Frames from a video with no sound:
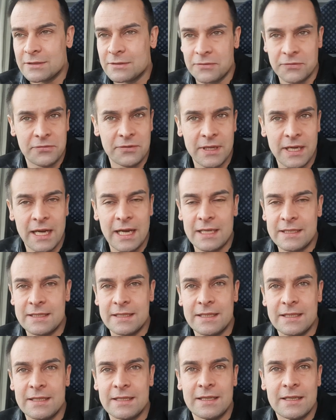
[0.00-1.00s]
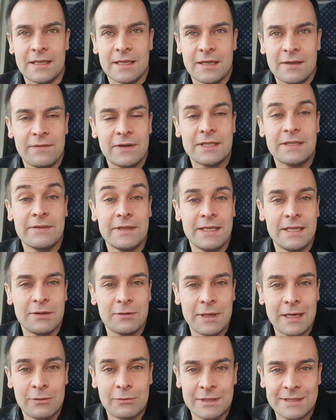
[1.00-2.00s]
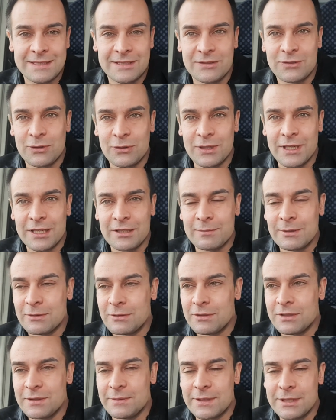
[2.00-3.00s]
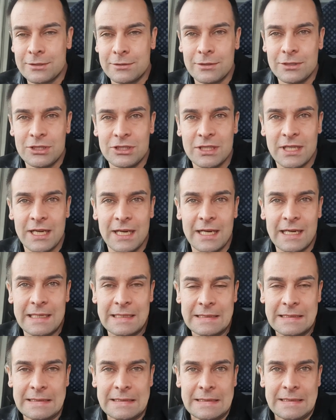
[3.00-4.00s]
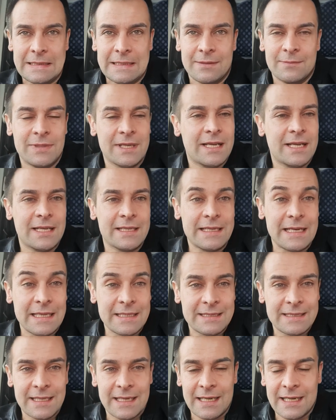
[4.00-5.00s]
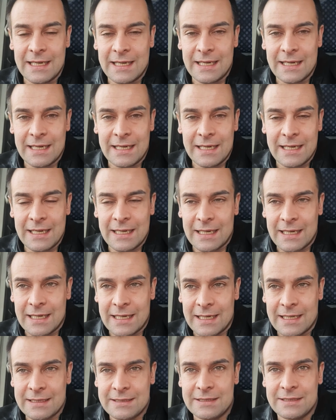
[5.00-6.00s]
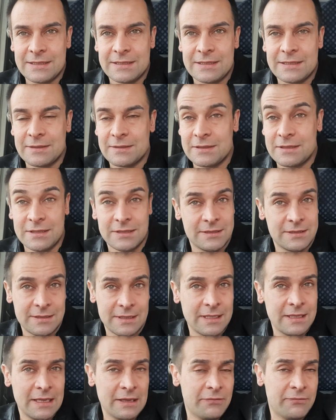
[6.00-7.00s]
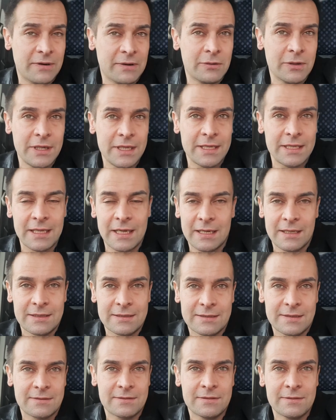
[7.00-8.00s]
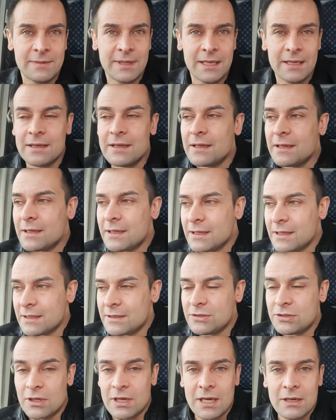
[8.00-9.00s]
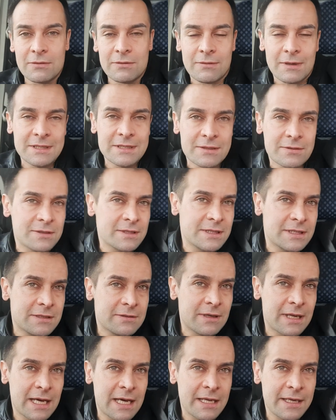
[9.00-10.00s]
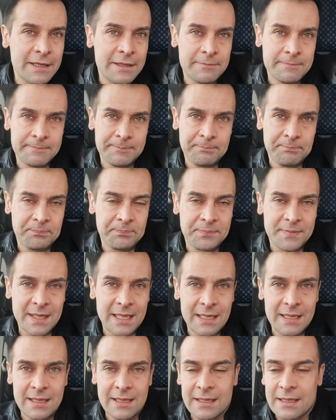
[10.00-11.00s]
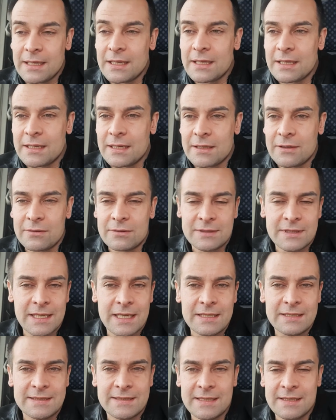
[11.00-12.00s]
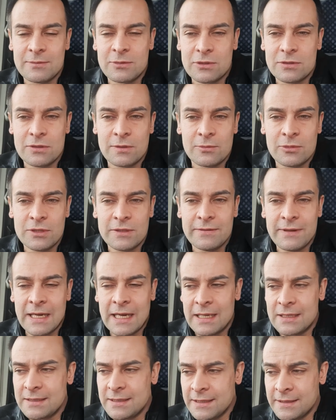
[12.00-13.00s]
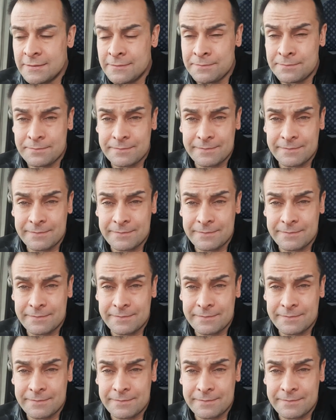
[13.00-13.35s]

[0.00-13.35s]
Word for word: soffiate, fate venire un acquazzone come quello di Perugia, perché l'Atalanta ah, è favorita, secondo me, gioca con, quasi con i titolari, eh, oltre a essere molto motivati,